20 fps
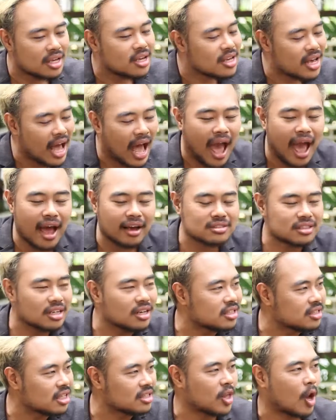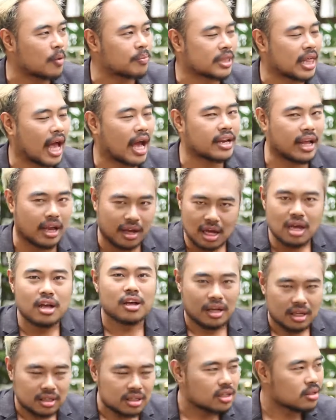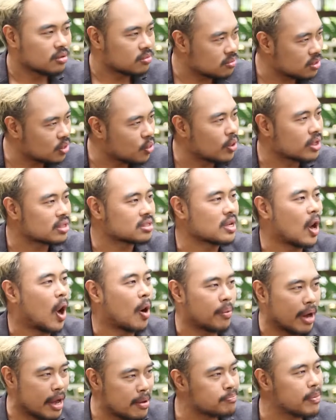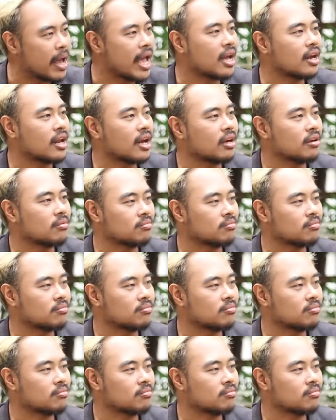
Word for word: ที่หาชื่อติดต่อประธานเนี่ยตรวจสอบให้เป๊ะนะ